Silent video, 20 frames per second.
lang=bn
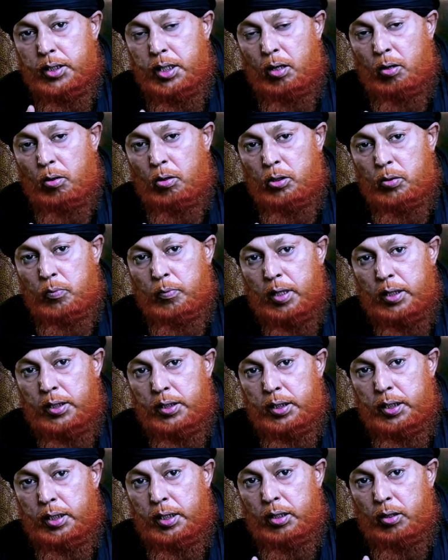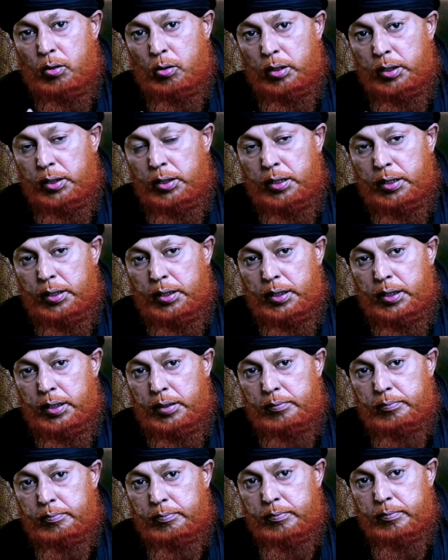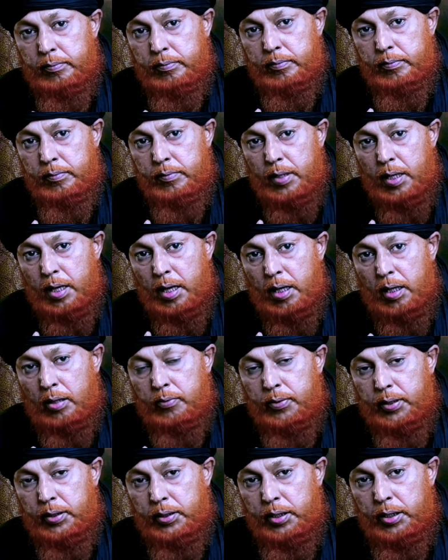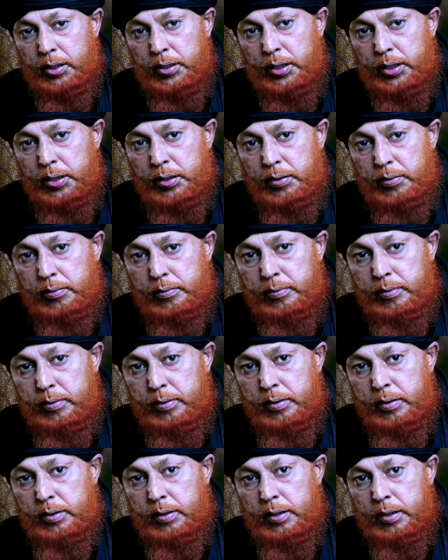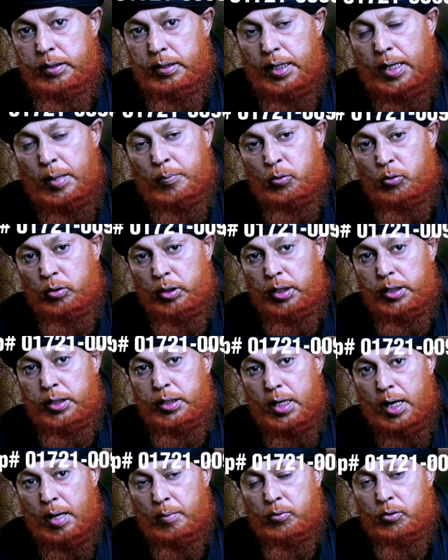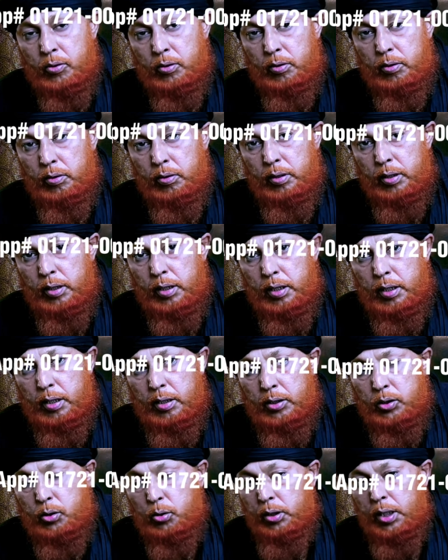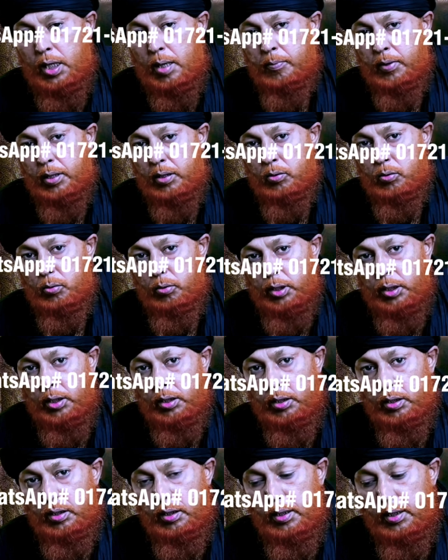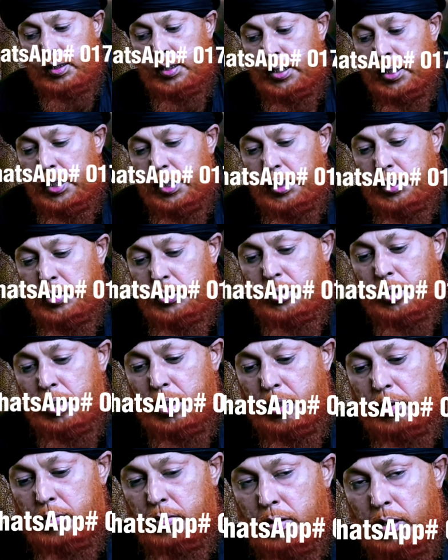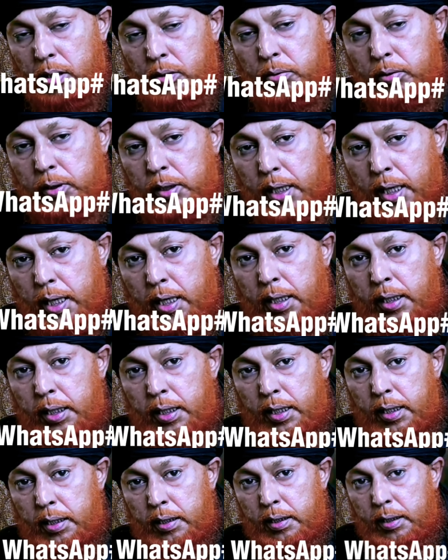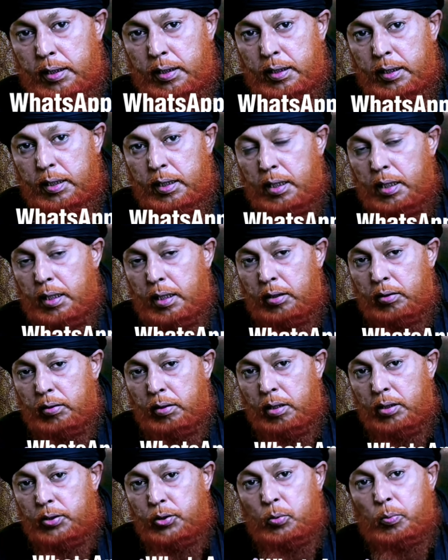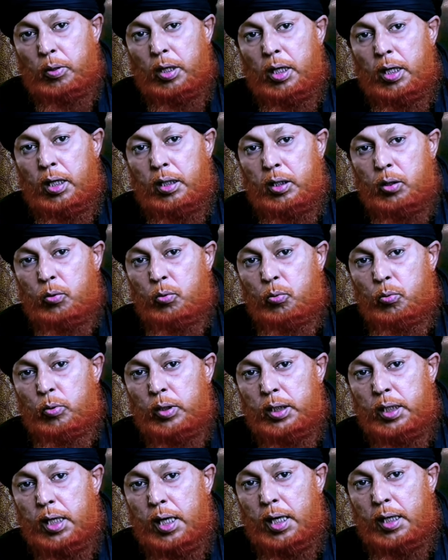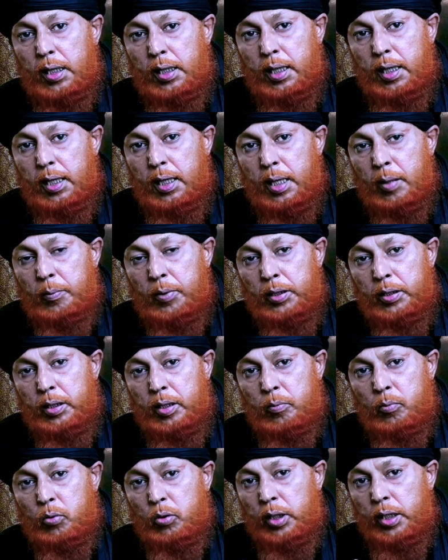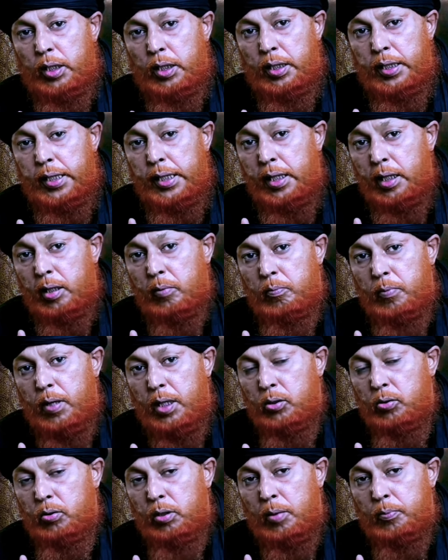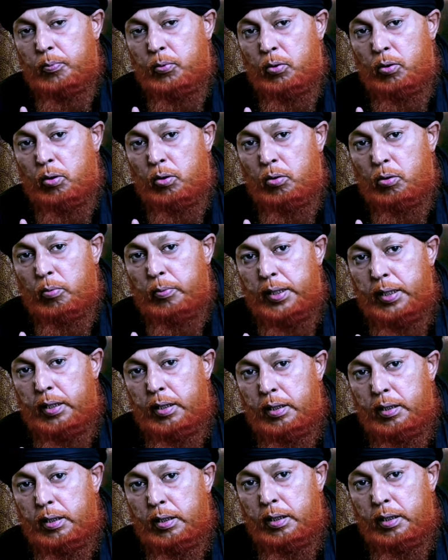জিলহজ মাসের নয় তারিখে আরাফাতের দিন এমন একটি আমল যদি আমরা করি ইনশা আল্লাহ তালা আল্লাহ সুবহানাহু তালা আমাদের মনের নেক বাসনা পূর্ণ করবেন